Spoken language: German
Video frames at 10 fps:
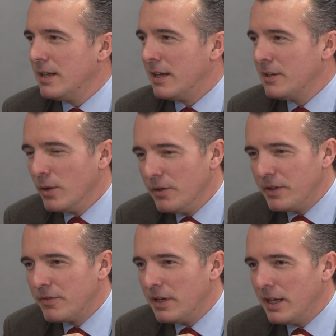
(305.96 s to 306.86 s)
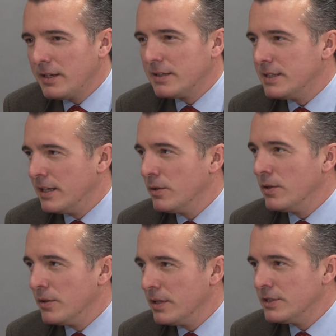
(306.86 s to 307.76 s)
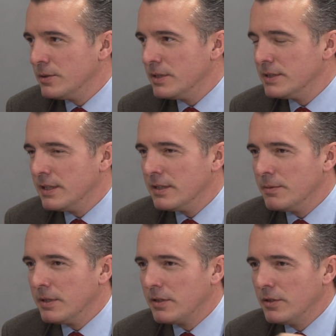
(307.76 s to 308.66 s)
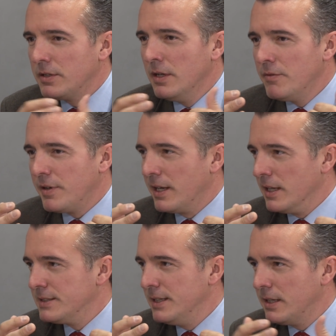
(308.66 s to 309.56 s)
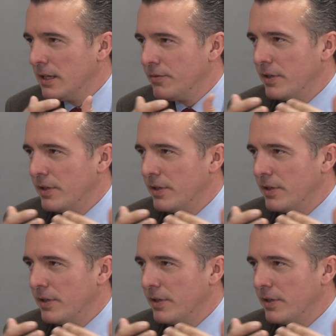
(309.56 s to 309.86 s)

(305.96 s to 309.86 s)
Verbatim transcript: landläufig vielleicht das eine oder andere so gesehen, aber gerade Verkehrssicherheit,